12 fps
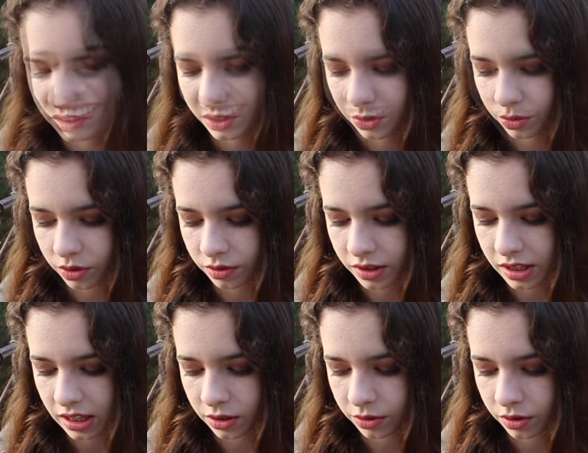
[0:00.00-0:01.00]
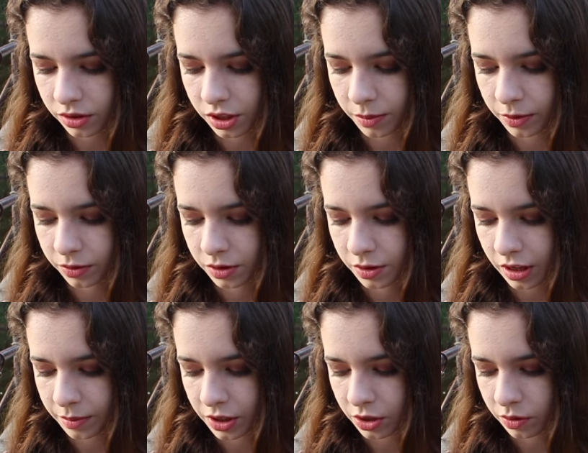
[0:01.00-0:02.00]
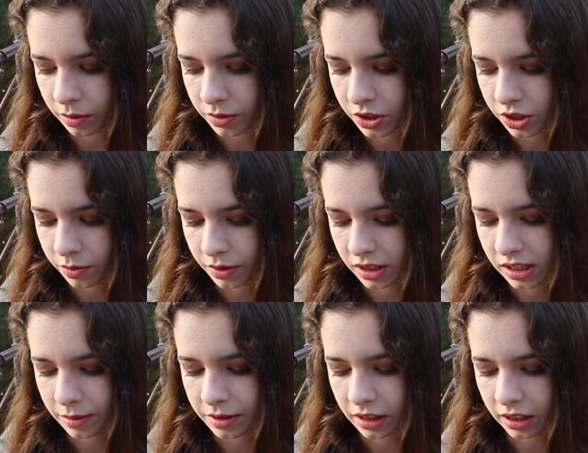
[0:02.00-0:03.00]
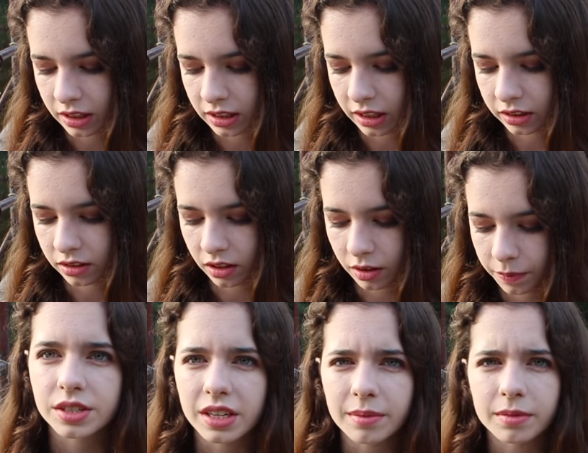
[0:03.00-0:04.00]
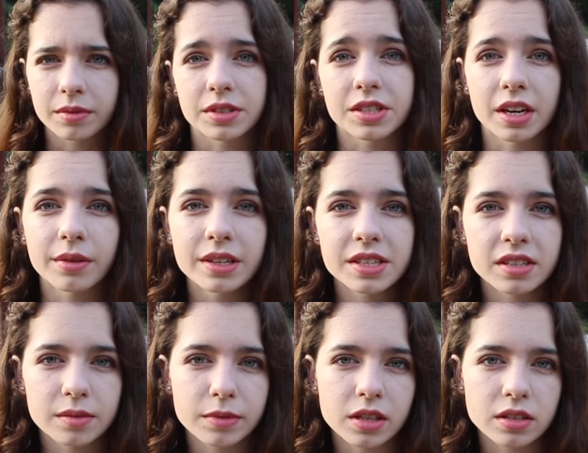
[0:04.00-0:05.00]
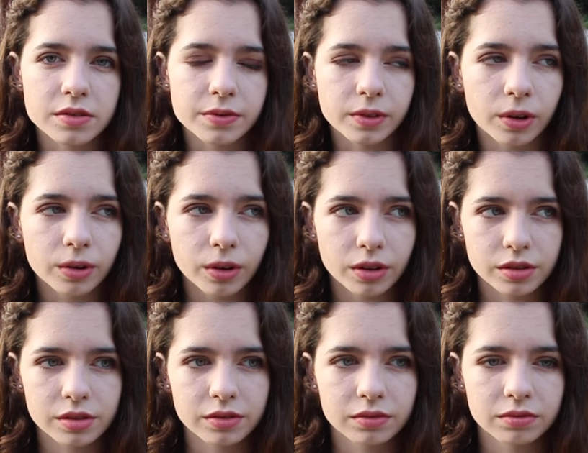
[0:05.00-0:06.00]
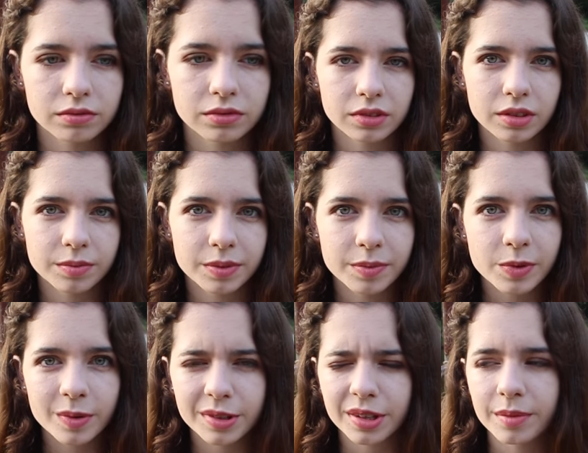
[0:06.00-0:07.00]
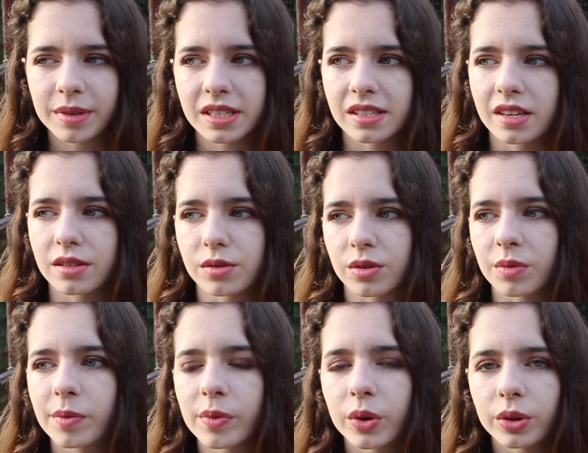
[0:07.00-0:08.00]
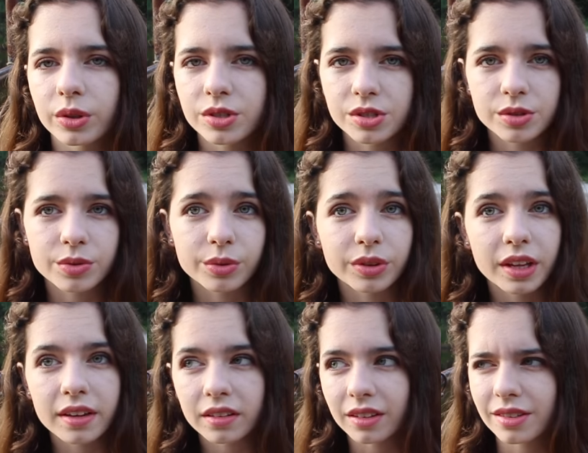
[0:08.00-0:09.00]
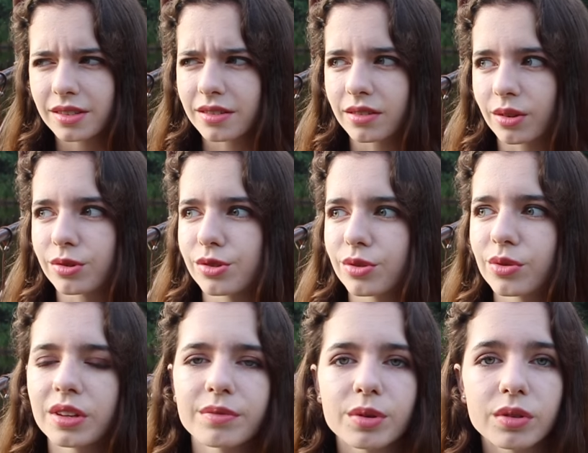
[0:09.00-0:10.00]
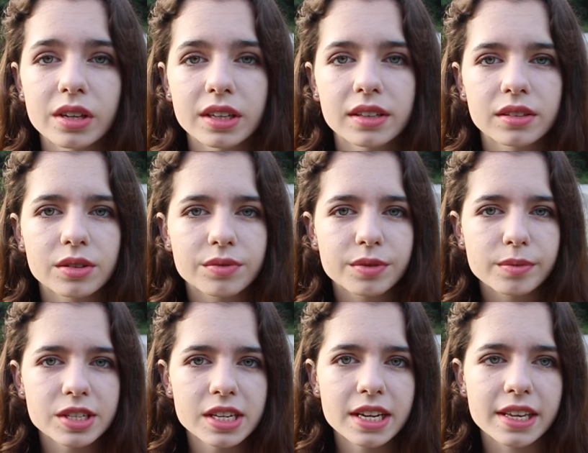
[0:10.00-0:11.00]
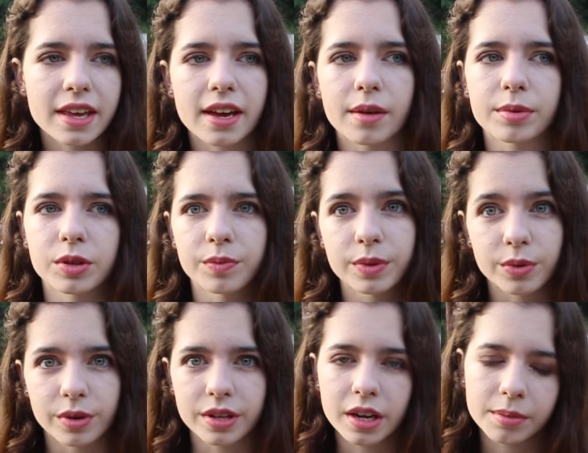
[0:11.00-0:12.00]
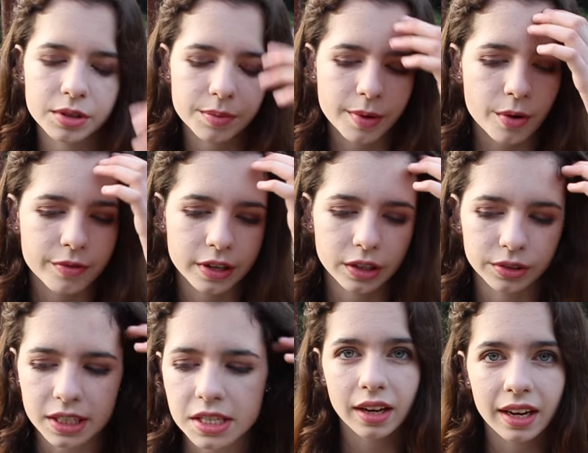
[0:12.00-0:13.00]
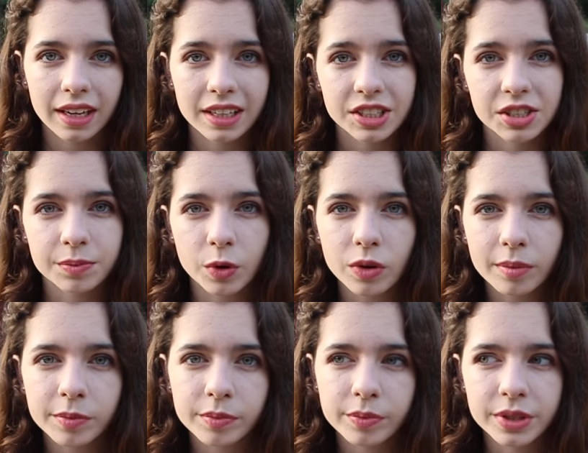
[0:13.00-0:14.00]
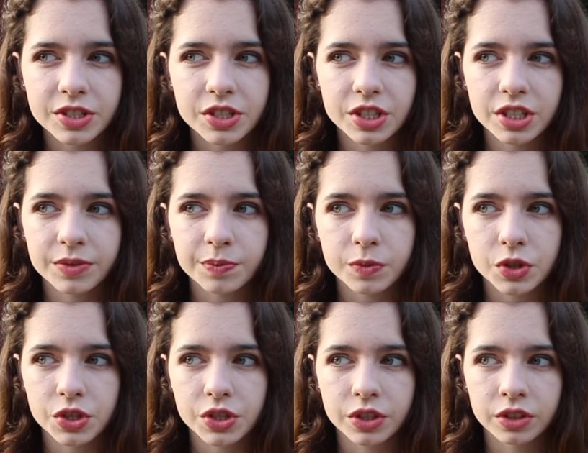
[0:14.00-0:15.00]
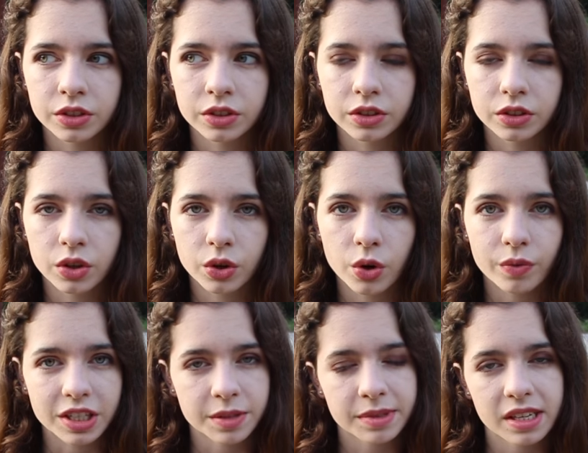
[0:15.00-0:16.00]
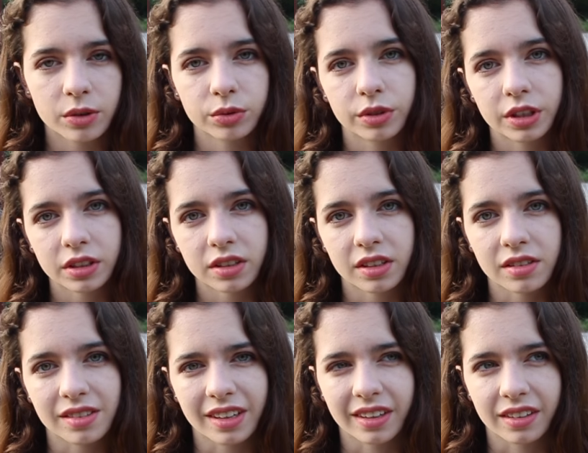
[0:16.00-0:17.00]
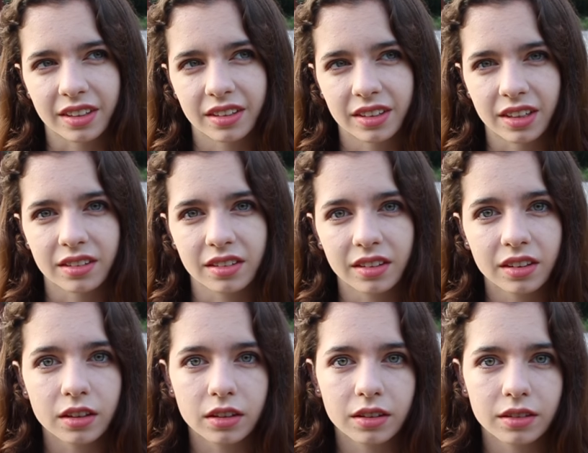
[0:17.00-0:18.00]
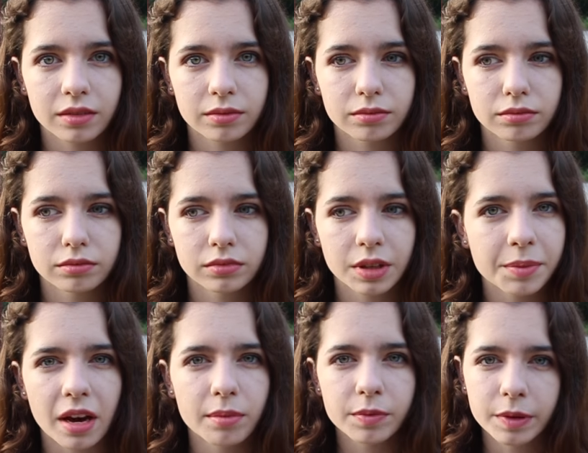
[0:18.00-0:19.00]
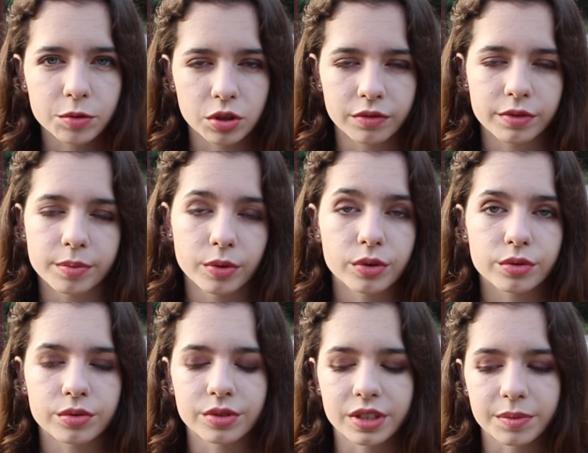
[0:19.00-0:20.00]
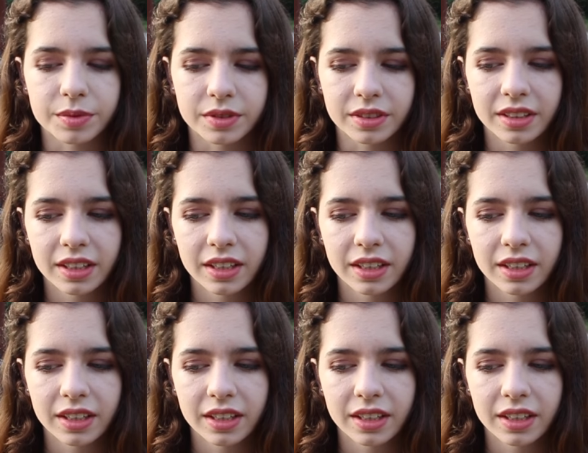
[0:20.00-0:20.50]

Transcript: Z którą znaną osobą zamieniłabyś się miejscami na kilka dni? Czy ja bym chciała się zamieniać kogoś? To by było trochę bez sensu, to by było dość trudne. To jest dość trudne w ogóle do wymyślenia, jakby to było i jakby to miało wyglądać. Ale jeśli mogłabym być kimś, e, kogo uważam za autorytet na kilka dni i nie miałabym na przykład wyboru, żeby